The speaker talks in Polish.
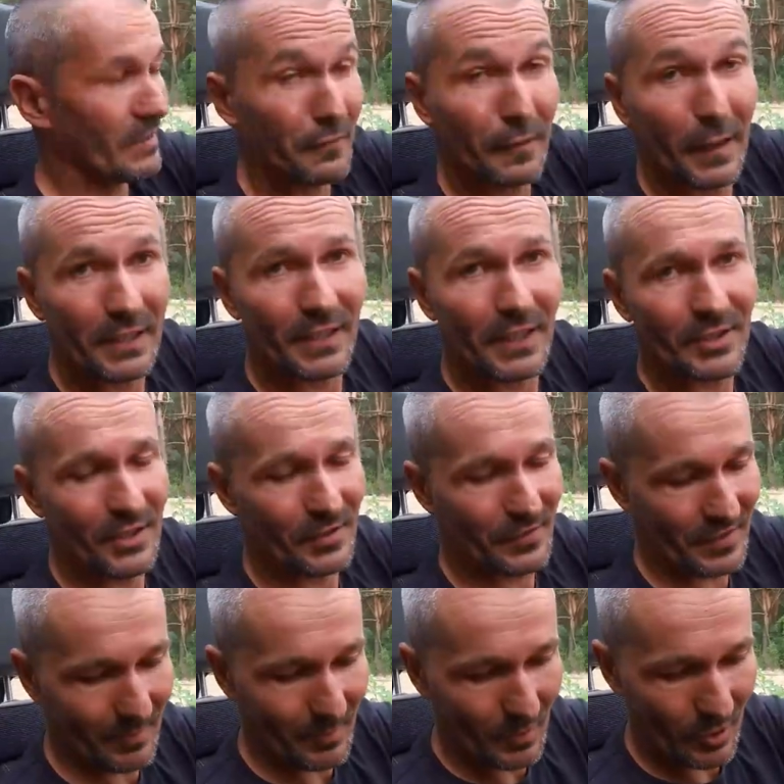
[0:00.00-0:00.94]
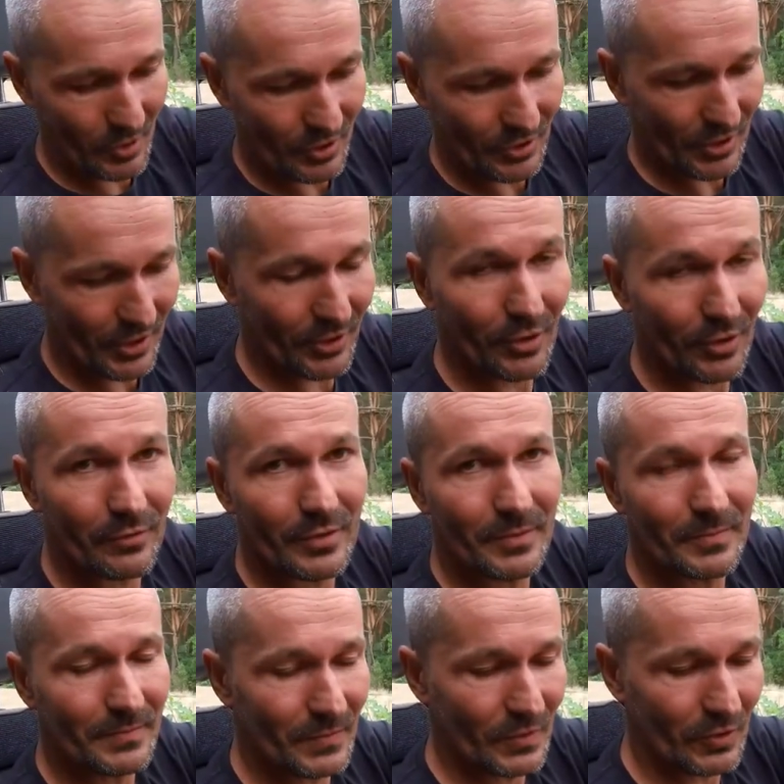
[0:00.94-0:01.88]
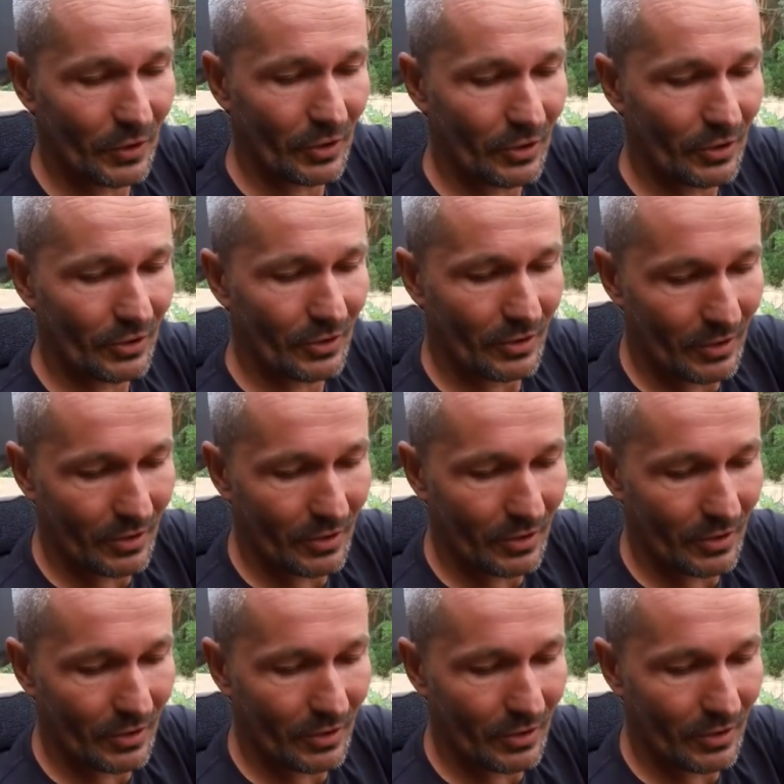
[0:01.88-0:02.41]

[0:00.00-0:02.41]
fajna rzecz w samochodzie terenowym to